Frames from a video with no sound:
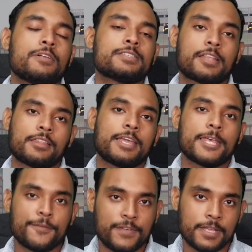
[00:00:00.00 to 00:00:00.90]
estrategia
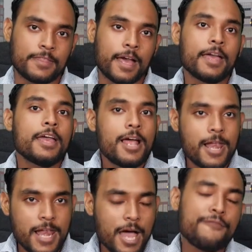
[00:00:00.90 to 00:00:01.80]
definida.
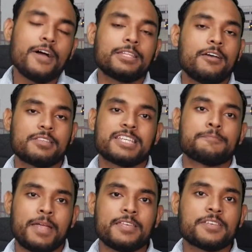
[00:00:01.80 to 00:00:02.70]
La falta de
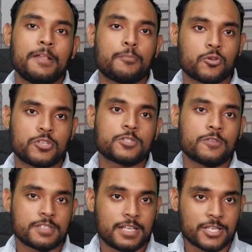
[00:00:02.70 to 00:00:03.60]
transparencia en el proceso
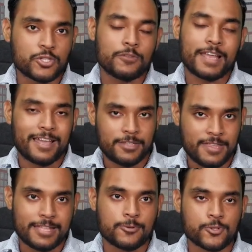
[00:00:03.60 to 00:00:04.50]
de selección de
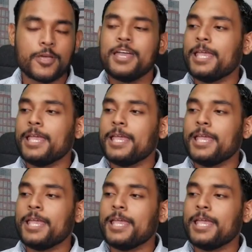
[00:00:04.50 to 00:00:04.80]
candidatos